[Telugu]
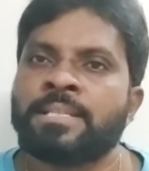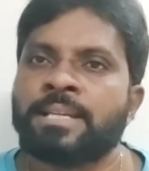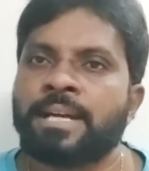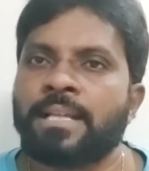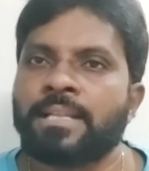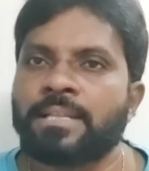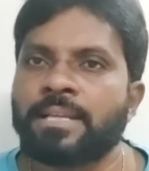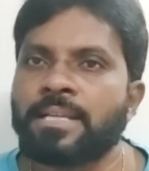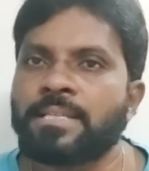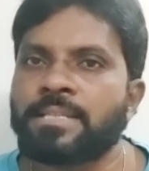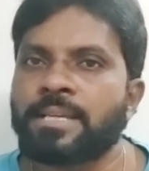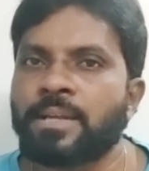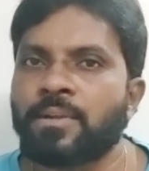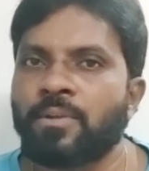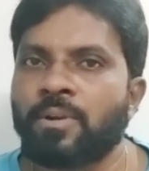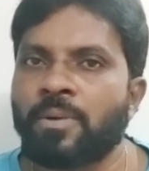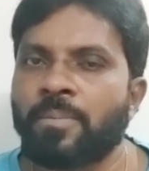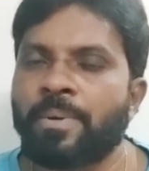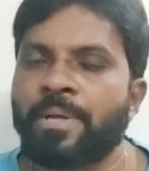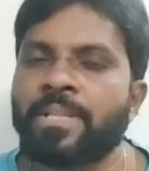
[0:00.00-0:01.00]
జాతీయ స్థాయిలో
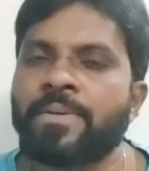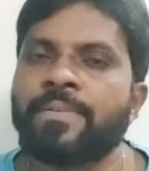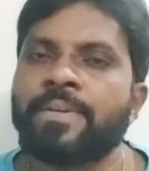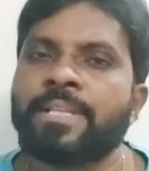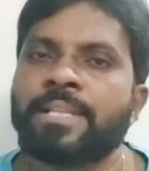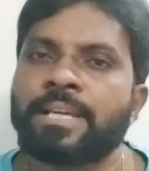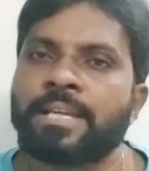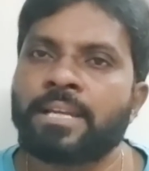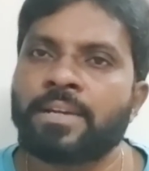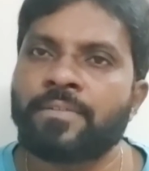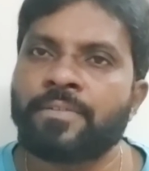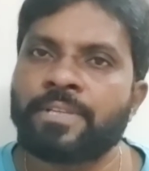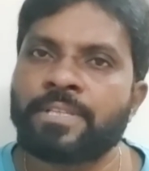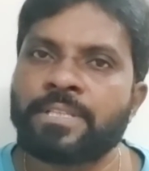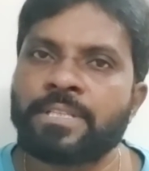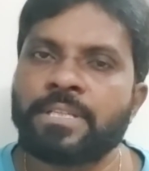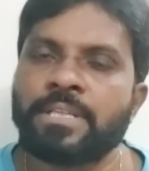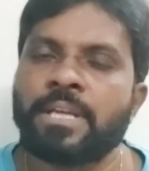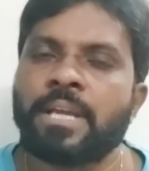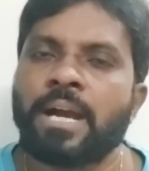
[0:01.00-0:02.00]
ఒక పదవి ఏదైనా
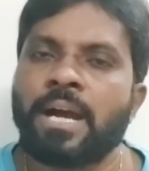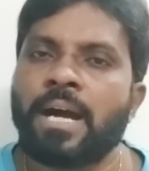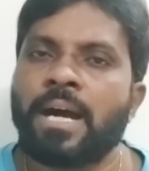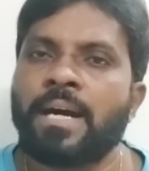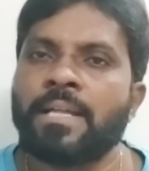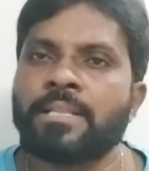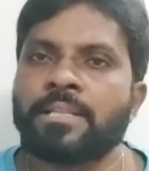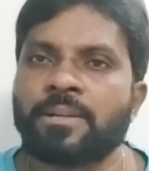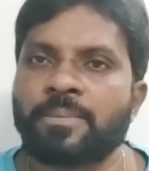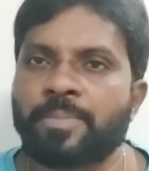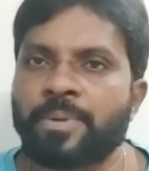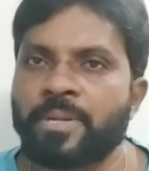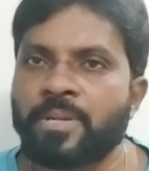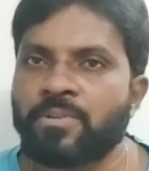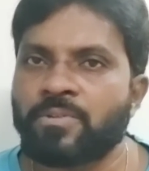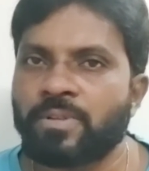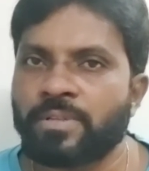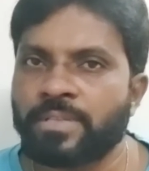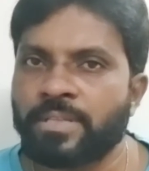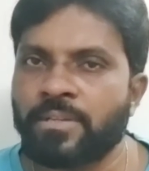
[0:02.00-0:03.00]
ఇచ్చి
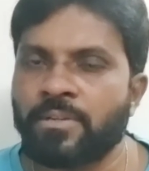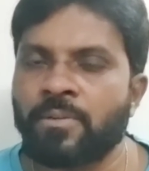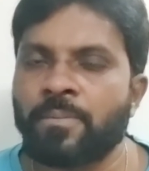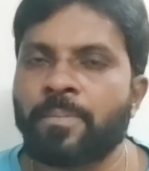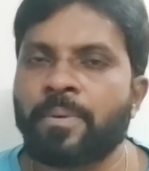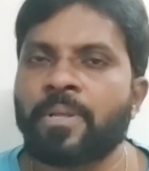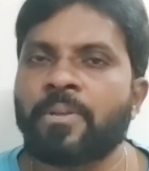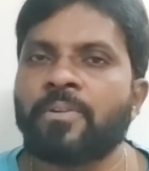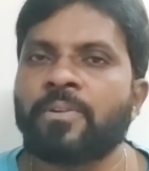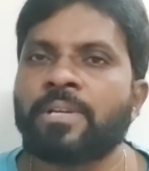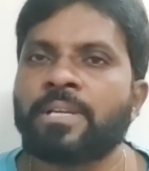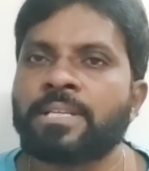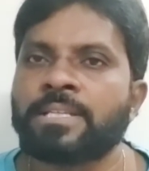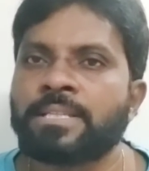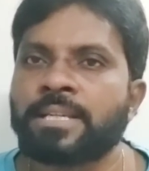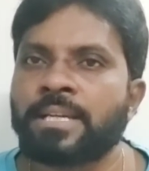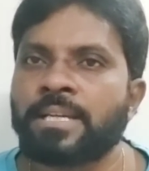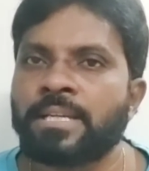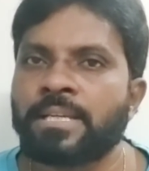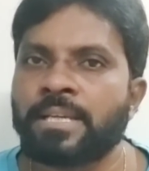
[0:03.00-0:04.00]
ఆంధ్రప్రదేశ్లో తనను
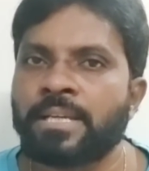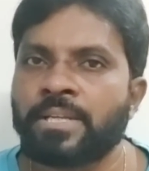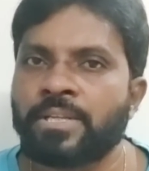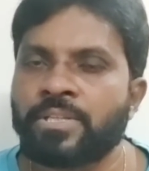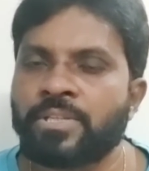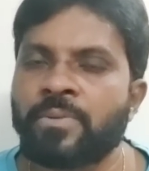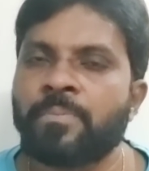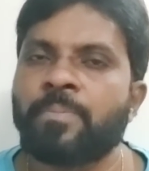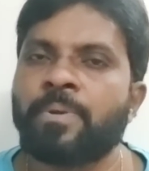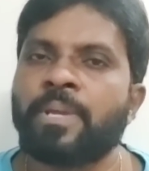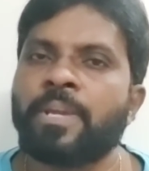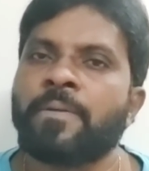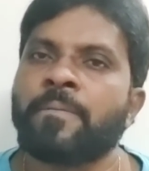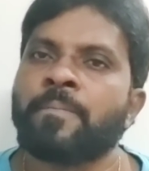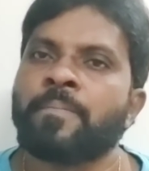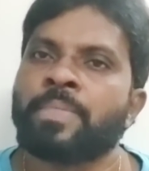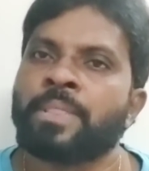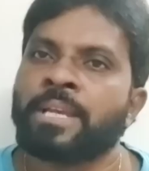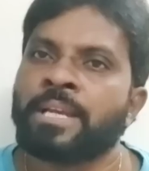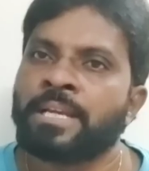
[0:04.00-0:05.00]
ప్రయోగించాలి అని చెప్పి
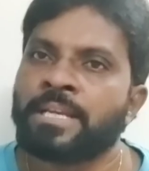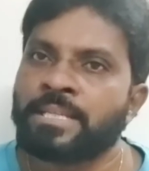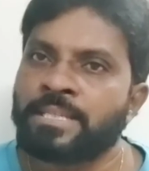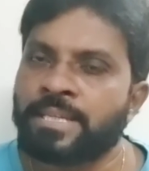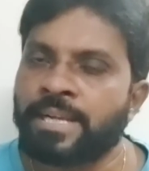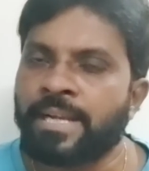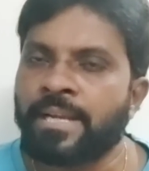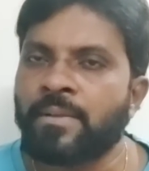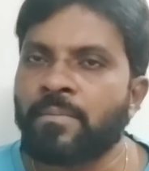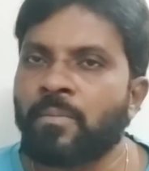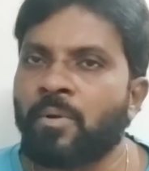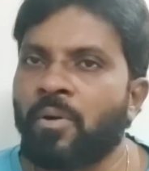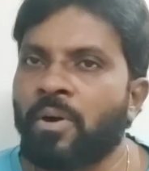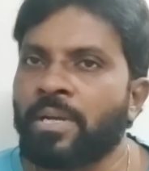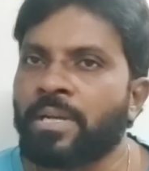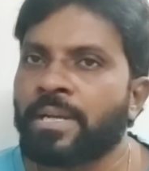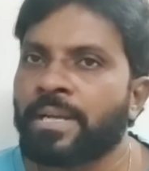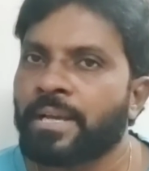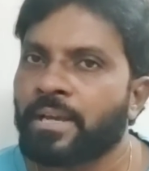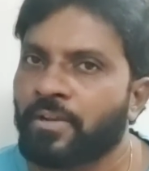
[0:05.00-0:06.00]

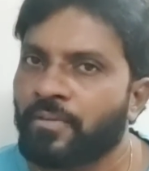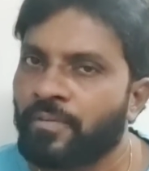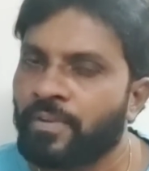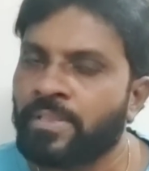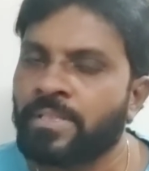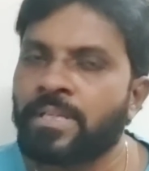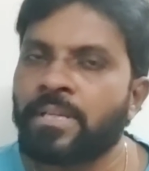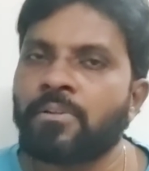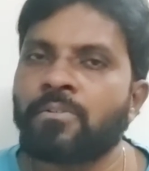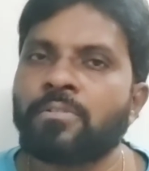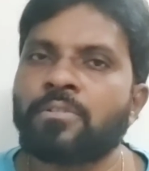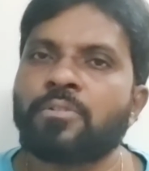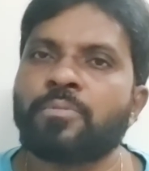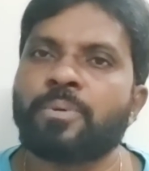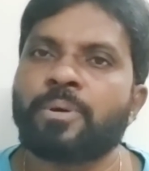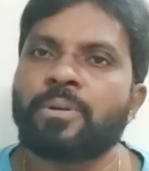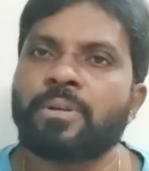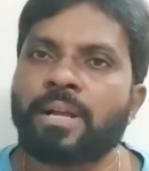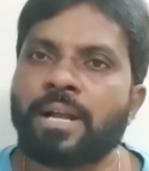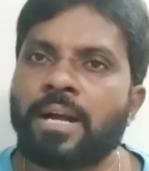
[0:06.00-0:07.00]
జగన్మోహన్ రెడ్డి గారి వ్యతిరేకులతో
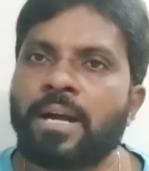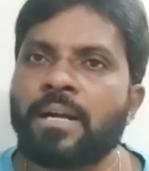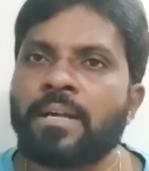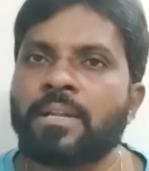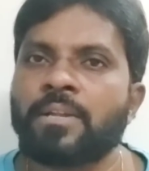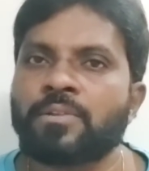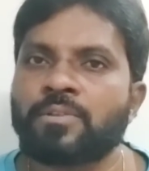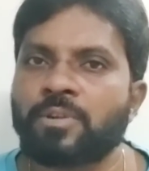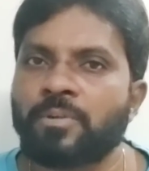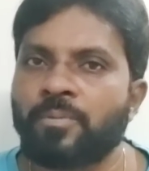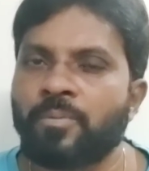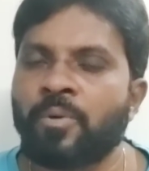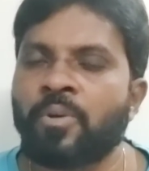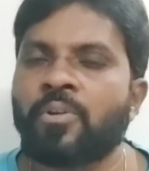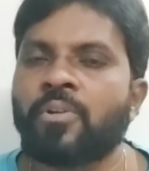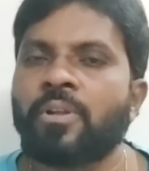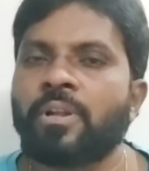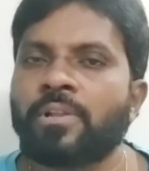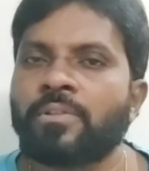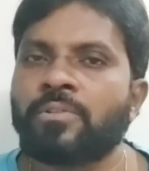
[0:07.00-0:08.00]
పాటు కాంగ్రెస్లో
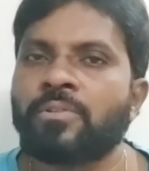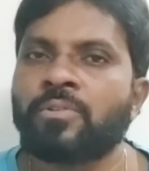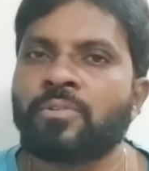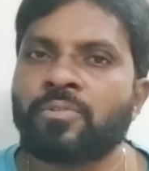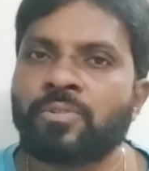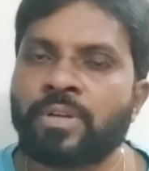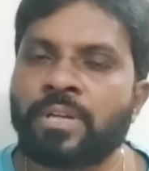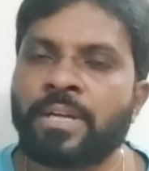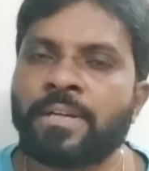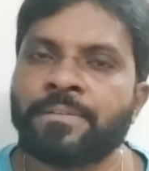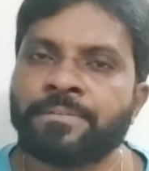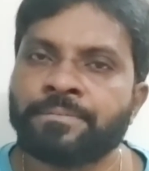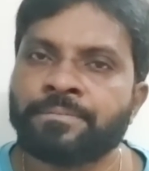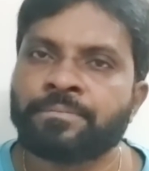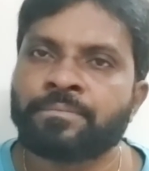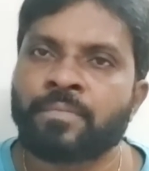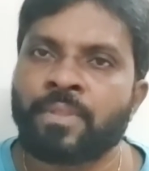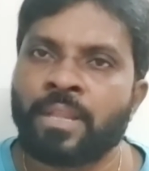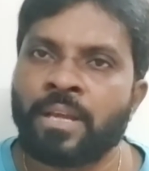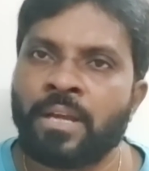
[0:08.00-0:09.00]
ముఖ్యులందరూ కూడా
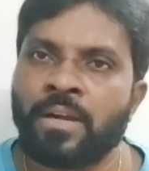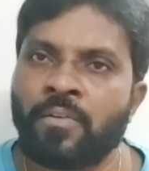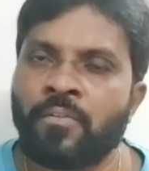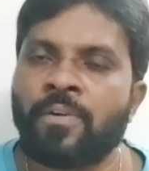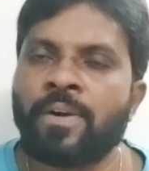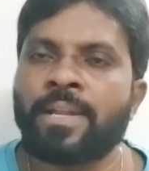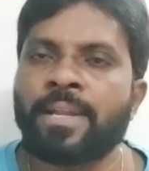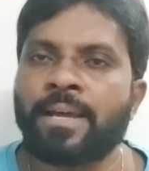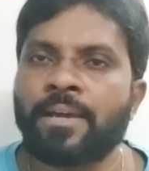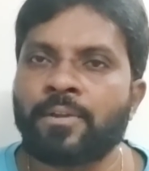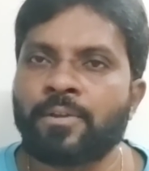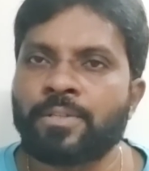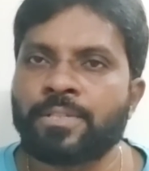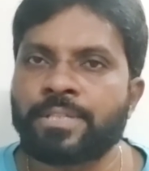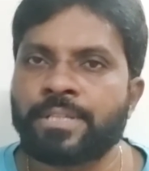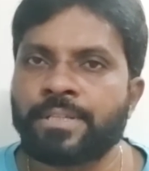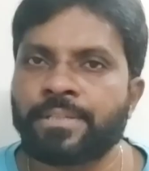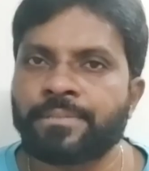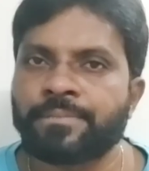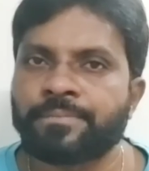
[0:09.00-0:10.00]
వాళ్ళ
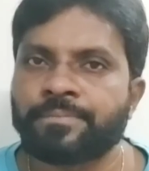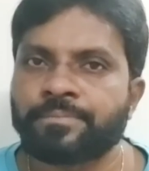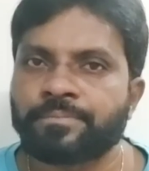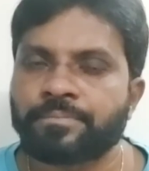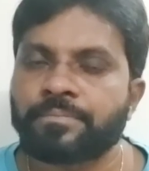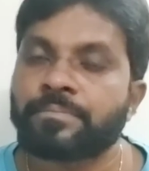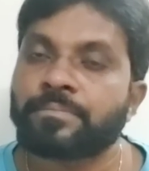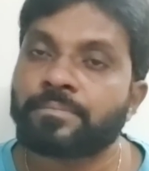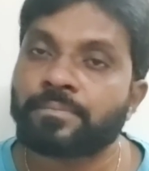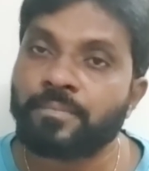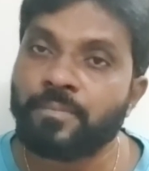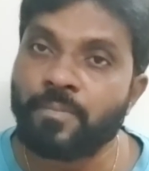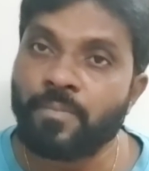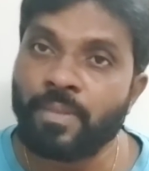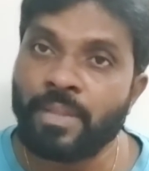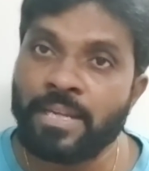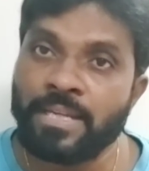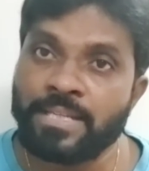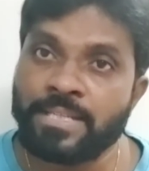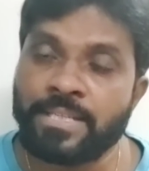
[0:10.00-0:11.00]
ఆలోచన
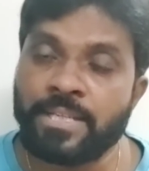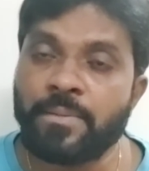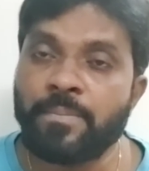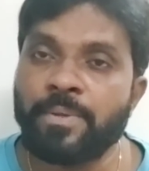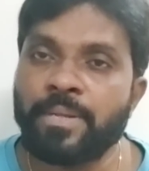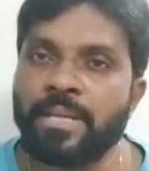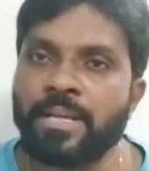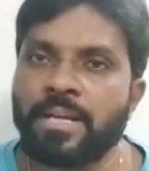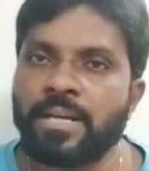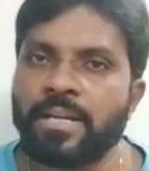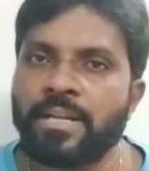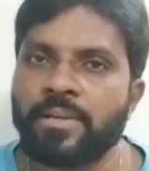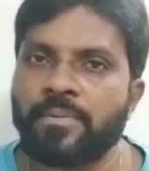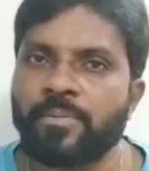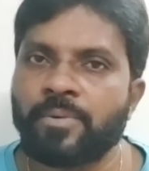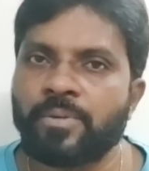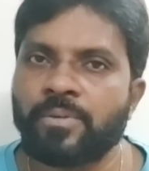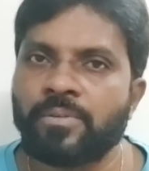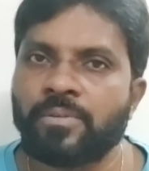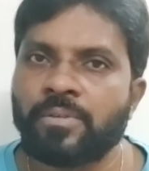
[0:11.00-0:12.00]
షర్మిల
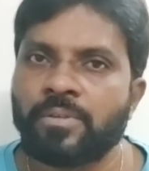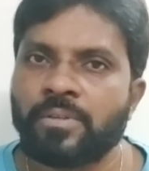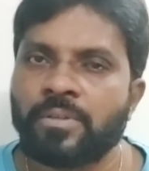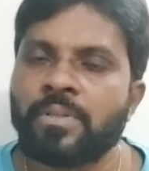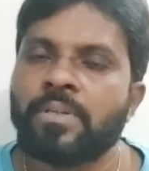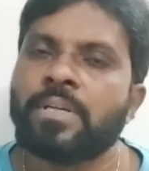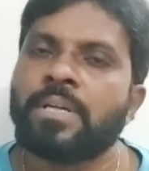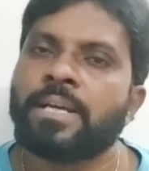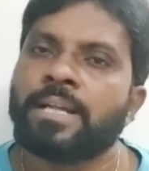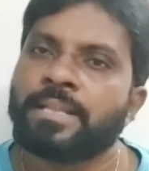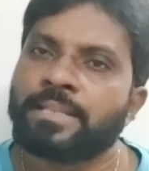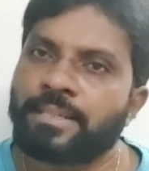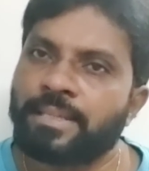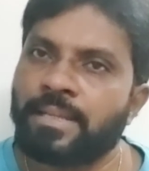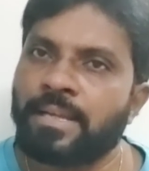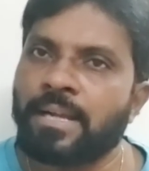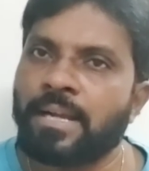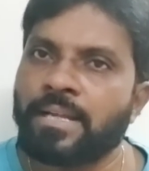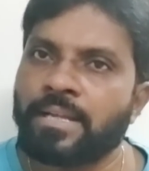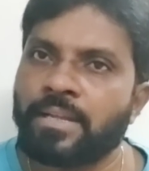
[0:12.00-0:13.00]
గారేమో
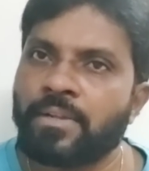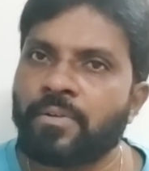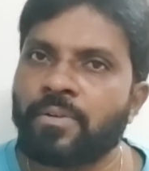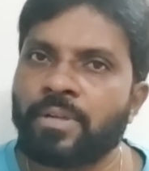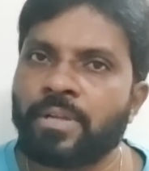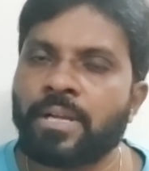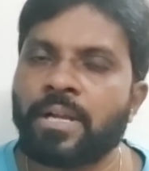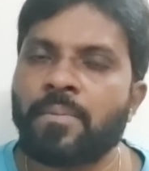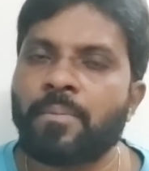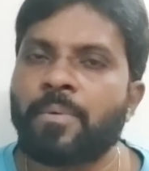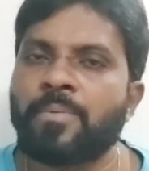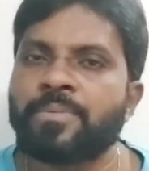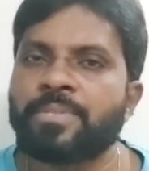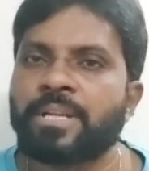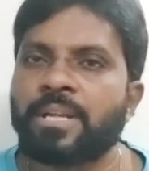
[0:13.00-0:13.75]
తెలంగాణలోని ఖమ్మం